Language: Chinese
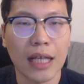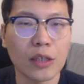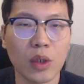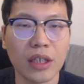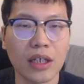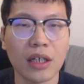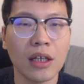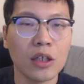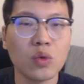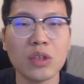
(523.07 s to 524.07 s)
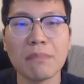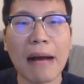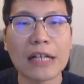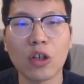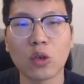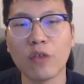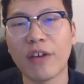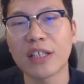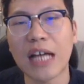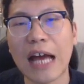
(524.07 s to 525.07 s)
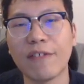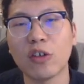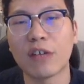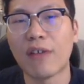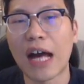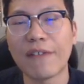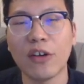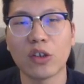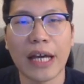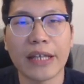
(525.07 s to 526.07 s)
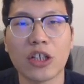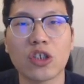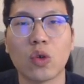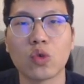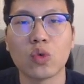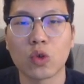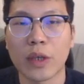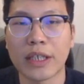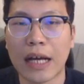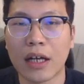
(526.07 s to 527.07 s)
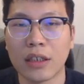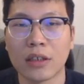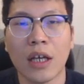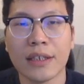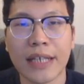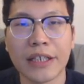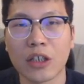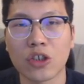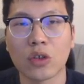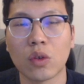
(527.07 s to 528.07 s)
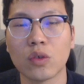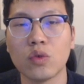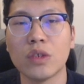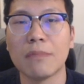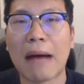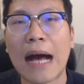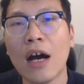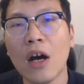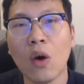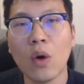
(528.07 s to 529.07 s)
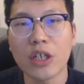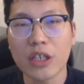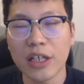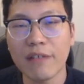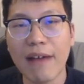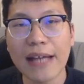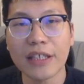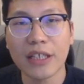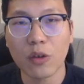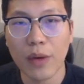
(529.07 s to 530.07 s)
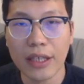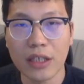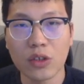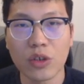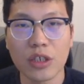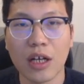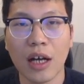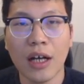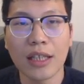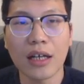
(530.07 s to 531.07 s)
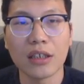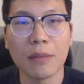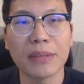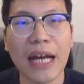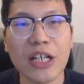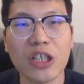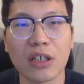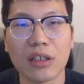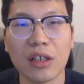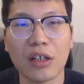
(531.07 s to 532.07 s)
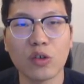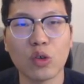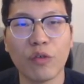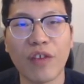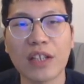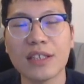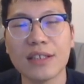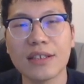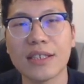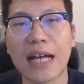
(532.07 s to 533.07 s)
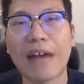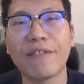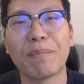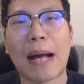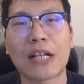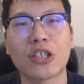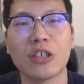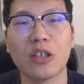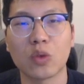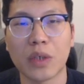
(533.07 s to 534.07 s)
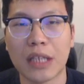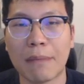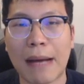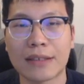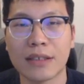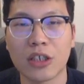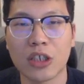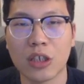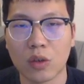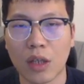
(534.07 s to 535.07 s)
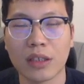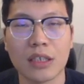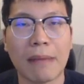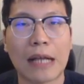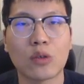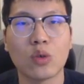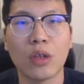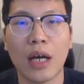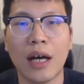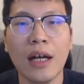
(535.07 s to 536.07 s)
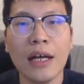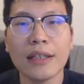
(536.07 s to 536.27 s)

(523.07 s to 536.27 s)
他觉得狙 G 八之后，对方象 F 六，他王 F 六，他也能守住，所以他可能在这个时候走了狙 G 八，或者是另外的一个原因就是他可能不太舍得去放弃自己的 F 八车，所以他把自己的车走到了 G 八区啊。